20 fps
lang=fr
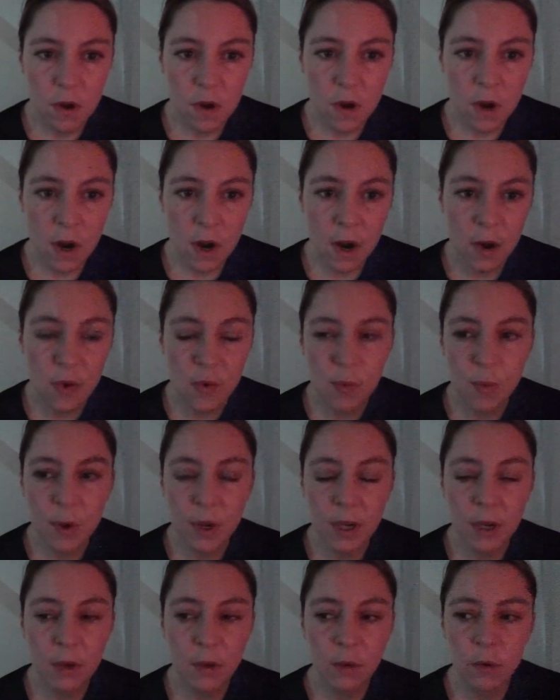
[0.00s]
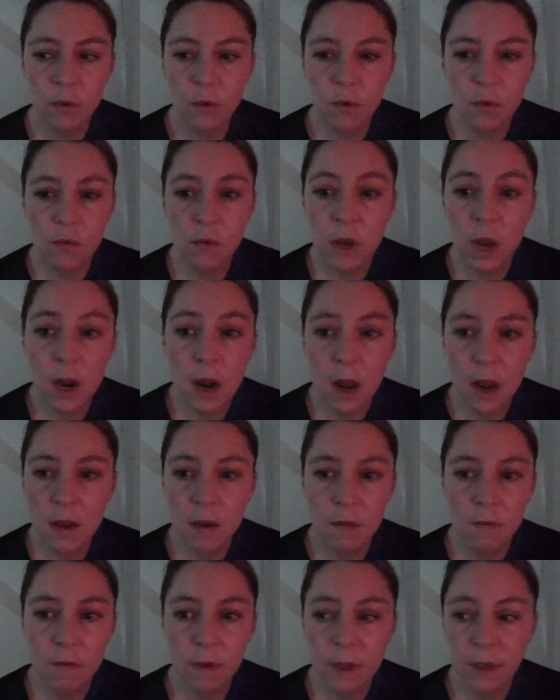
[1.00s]
elle a compris que où qu'elle
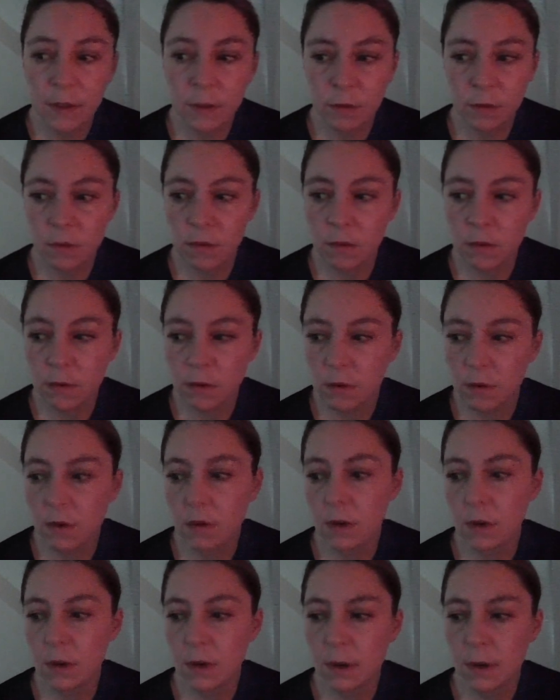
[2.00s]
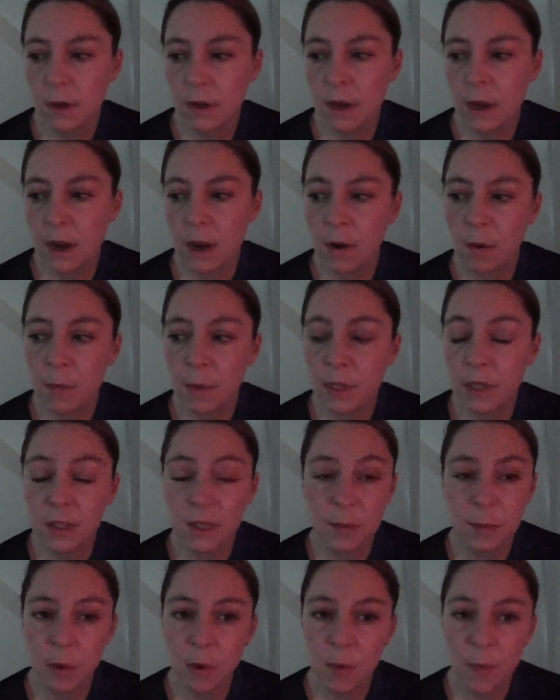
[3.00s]
aille en fait, euh, elle emmène
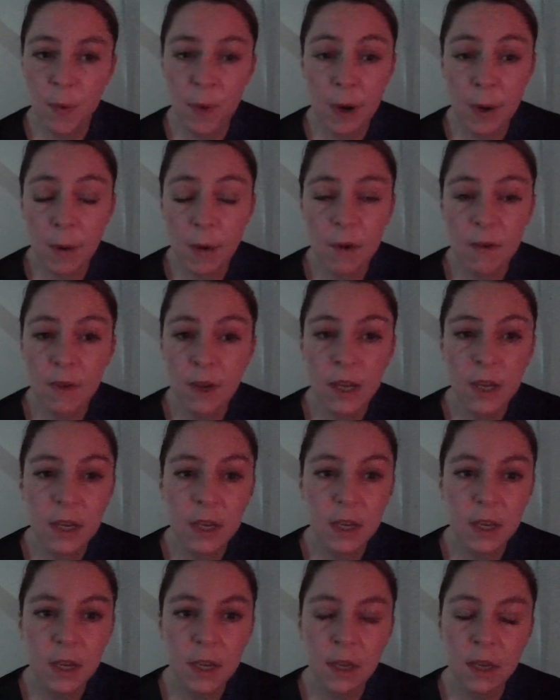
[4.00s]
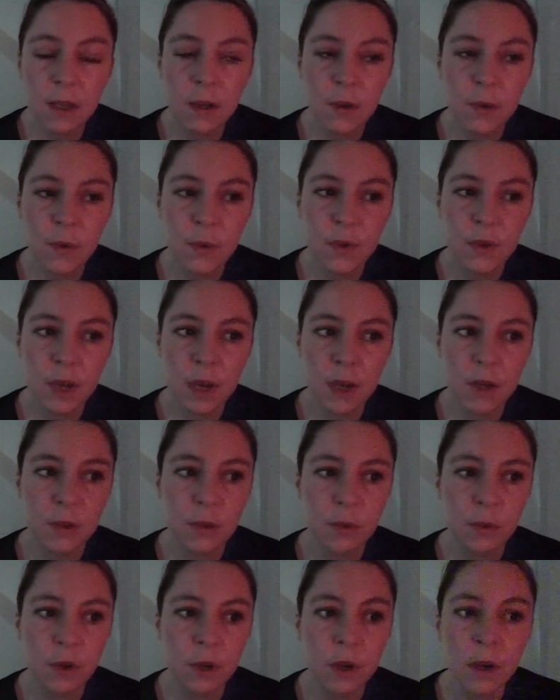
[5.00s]
ses problèmes avec et que ça
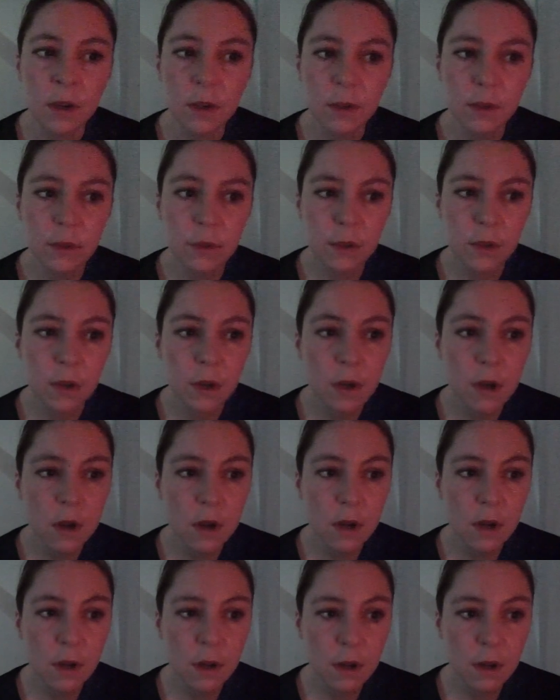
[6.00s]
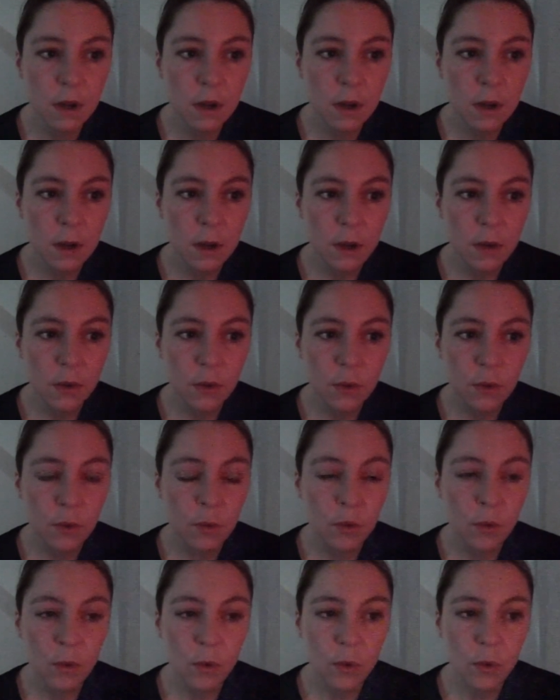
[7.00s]
résout rien
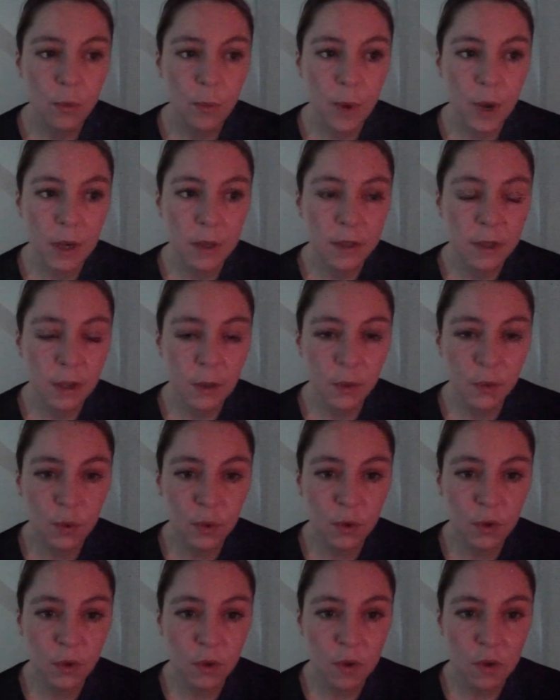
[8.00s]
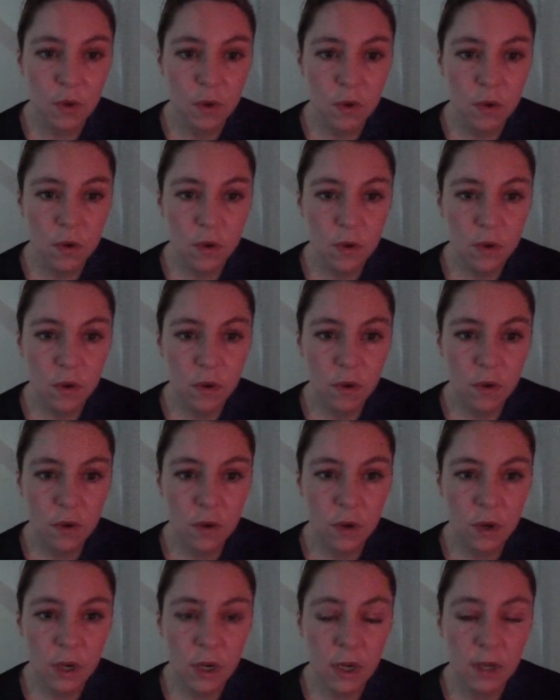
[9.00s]
de partir tout le temps
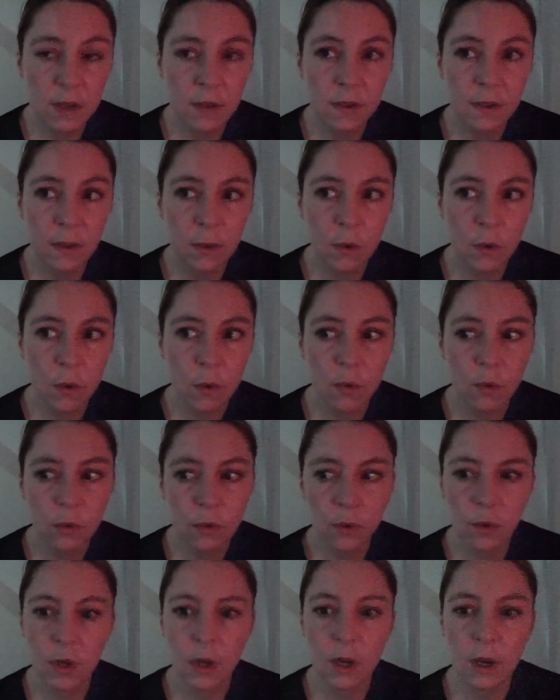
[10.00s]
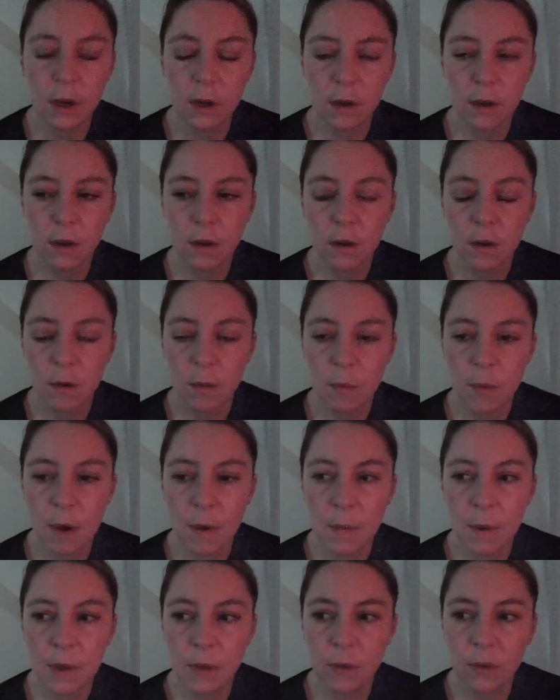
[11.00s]
et d'essayer de reconstruire en
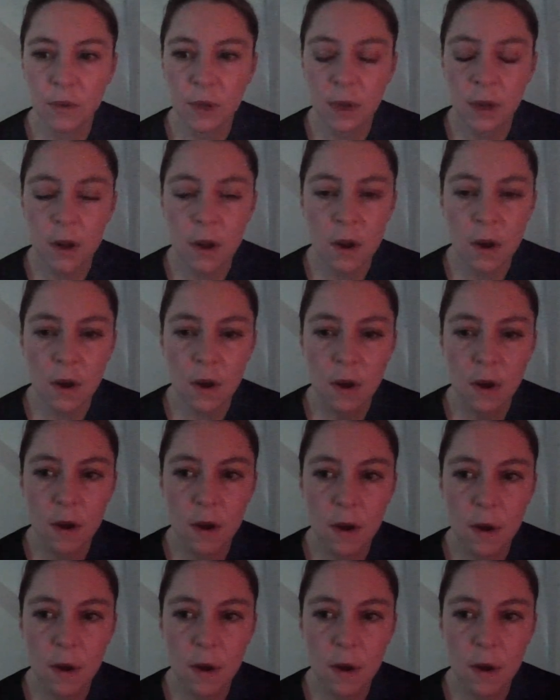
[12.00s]
permanence ailleurs.